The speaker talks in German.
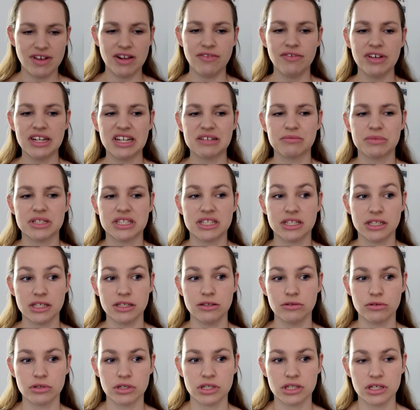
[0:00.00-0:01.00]
Wenn wir in einer
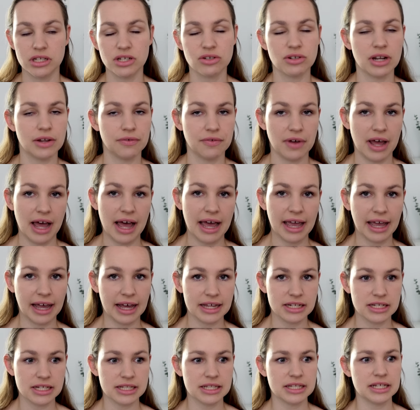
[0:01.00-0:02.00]
Beziehung sind oder
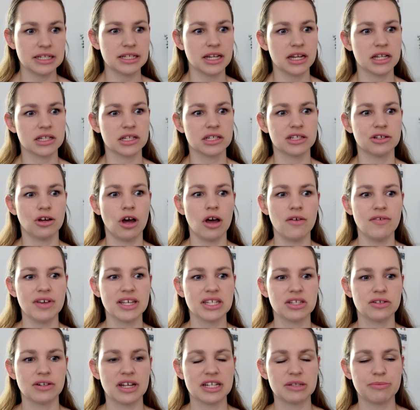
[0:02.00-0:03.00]
verheiratet sind, dann ist es
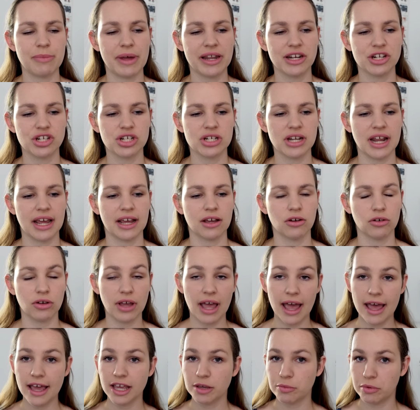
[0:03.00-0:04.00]
häufig so, dass Menschen denken,
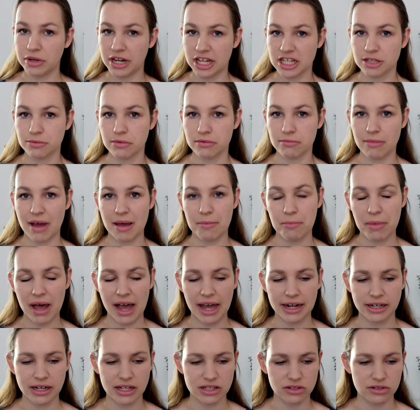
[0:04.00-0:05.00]
okay, ich bin jetzt mit meinem
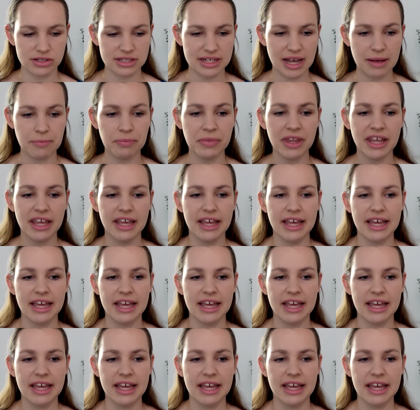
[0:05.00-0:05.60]
Partner zusammen.